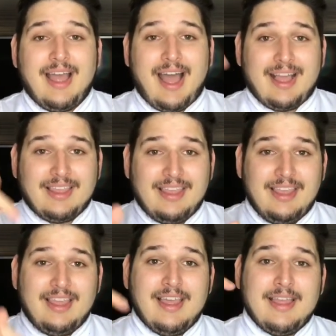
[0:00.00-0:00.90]

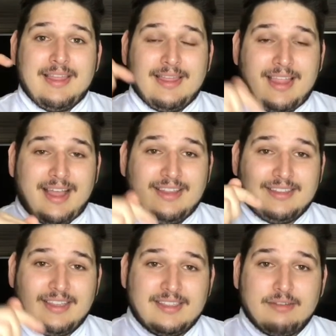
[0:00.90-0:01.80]
Aqui na
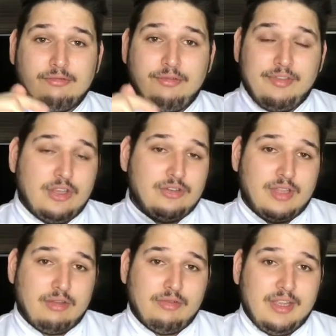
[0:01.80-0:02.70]
descrição do vídeo
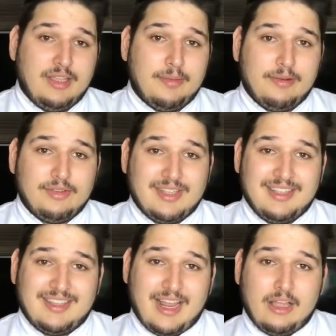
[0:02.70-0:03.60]
tem o um link para você
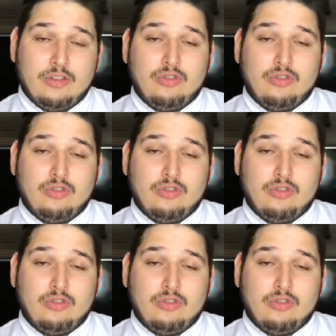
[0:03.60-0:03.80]
entrar